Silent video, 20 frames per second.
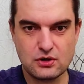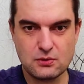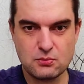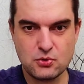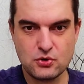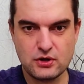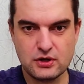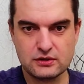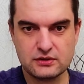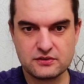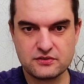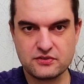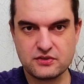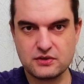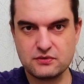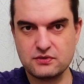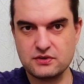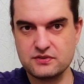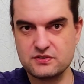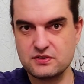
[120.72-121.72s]
аккумулятор,
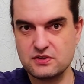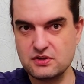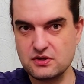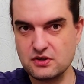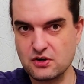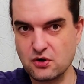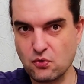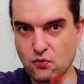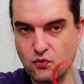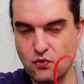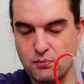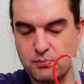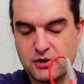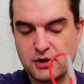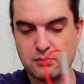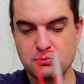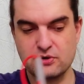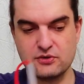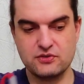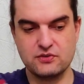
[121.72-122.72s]
соответственно, никакого
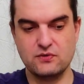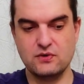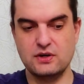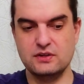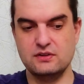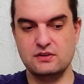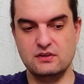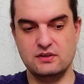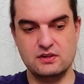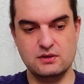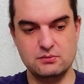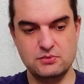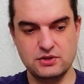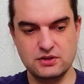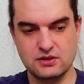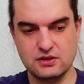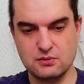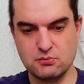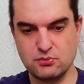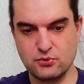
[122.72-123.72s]
преобразователя там
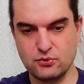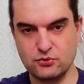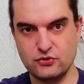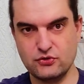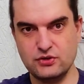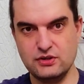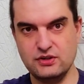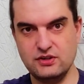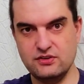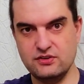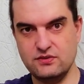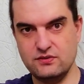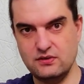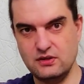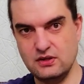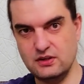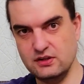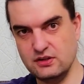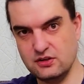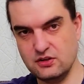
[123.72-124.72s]
нет, там просто есть
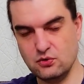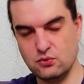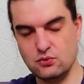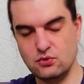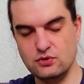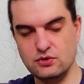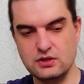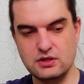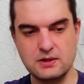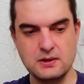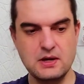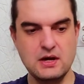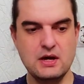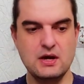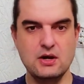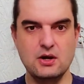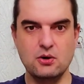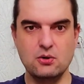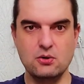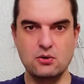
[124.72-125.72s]
две литионные
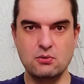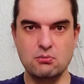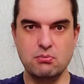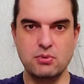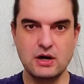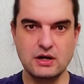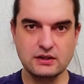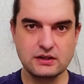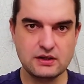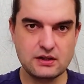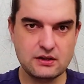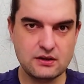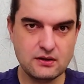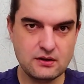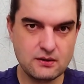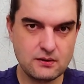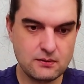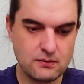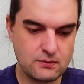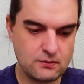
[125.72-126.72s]
э,
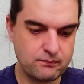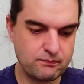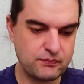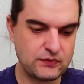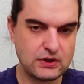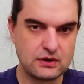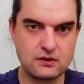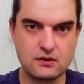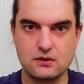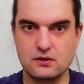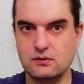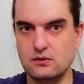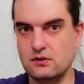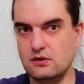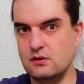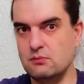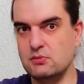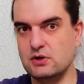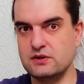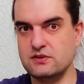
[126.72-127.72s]
банки,
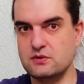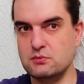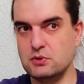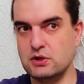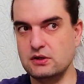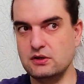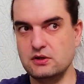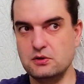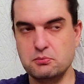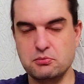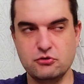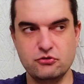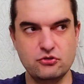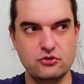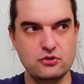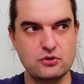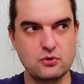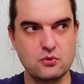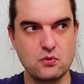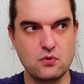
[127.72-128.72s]
и максимальное
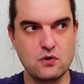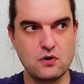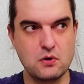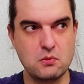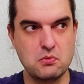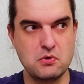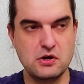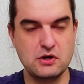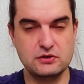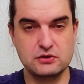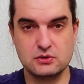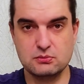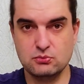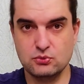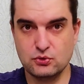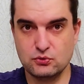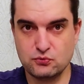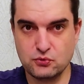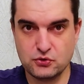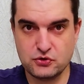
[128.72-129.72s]
напряжение такого аккумулятора
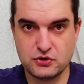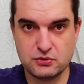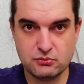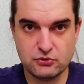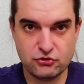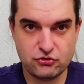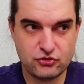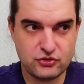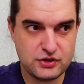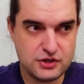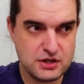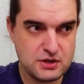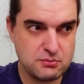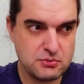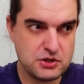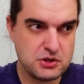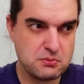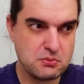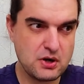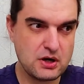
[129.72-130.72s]
будет 8,4,
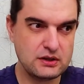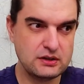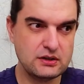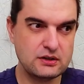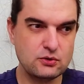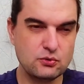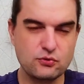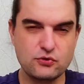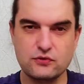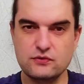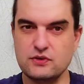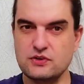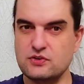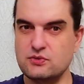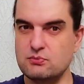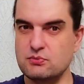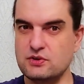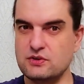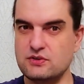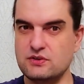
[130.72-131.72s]
минимальное, ну, в
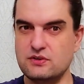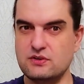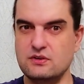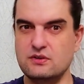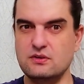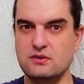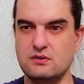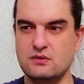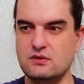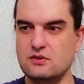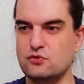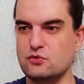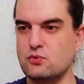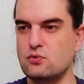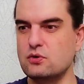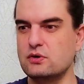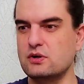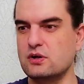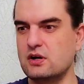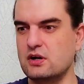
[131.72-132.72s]
зависимости,
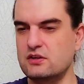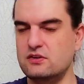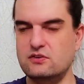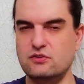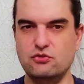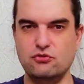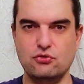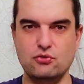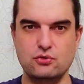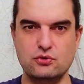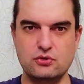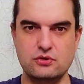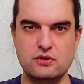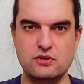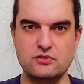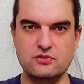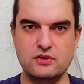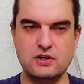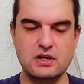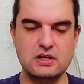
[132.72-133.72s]
насколько отсечет
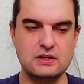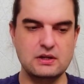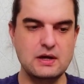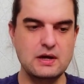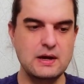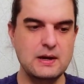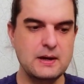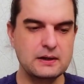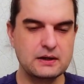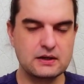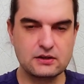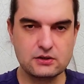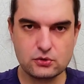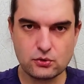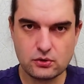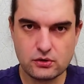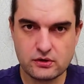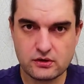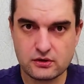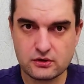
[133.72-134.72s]
разряд.
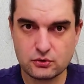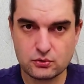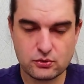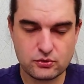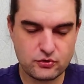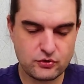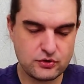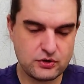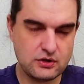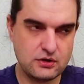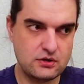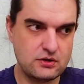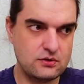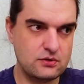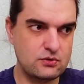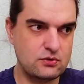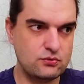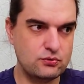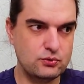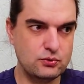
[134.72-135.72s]
Контроллер, который стоит
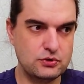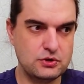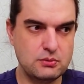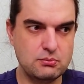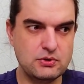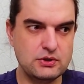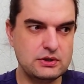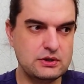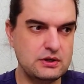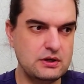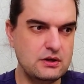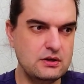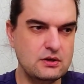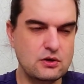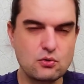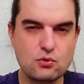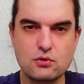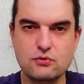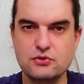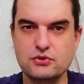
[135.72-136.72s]
э, внутри батареи
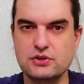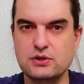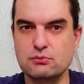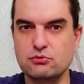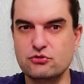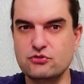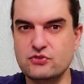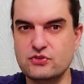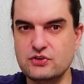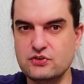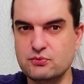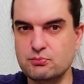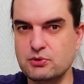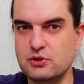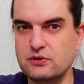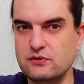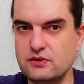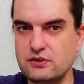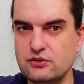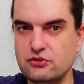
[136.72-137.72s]
на уровне там
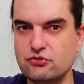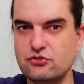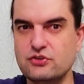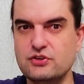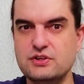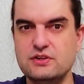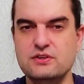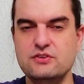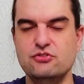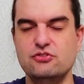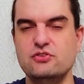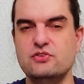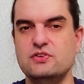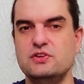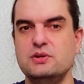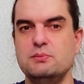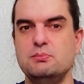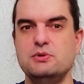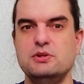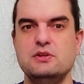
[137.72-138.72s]

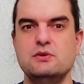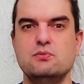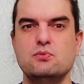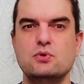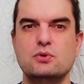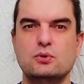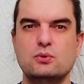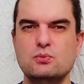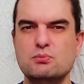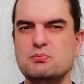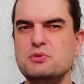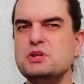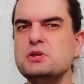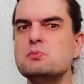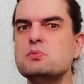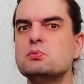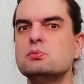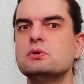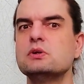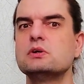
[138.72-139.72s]
6,5-6,5 вольт, ну,
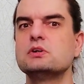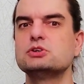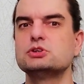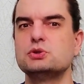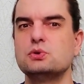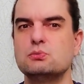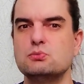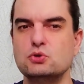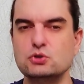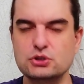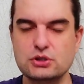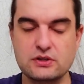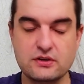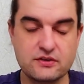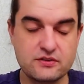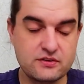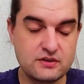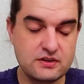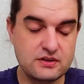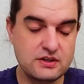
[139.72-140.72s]
минимум, на что можно
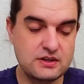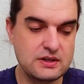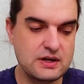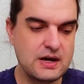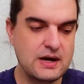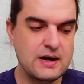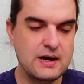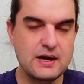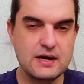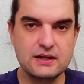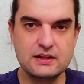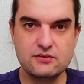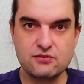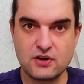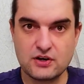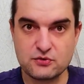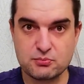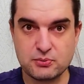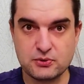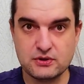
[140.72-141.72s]
разрядить
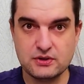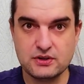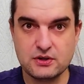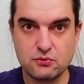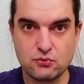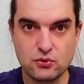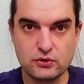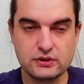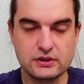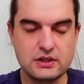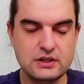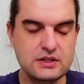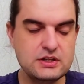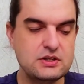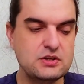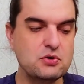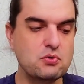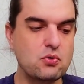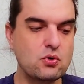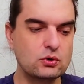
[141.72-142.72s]
2,5 вольта
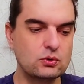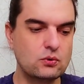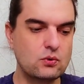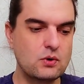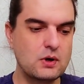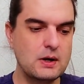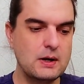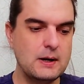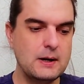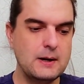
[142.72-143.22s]
литий-ионку.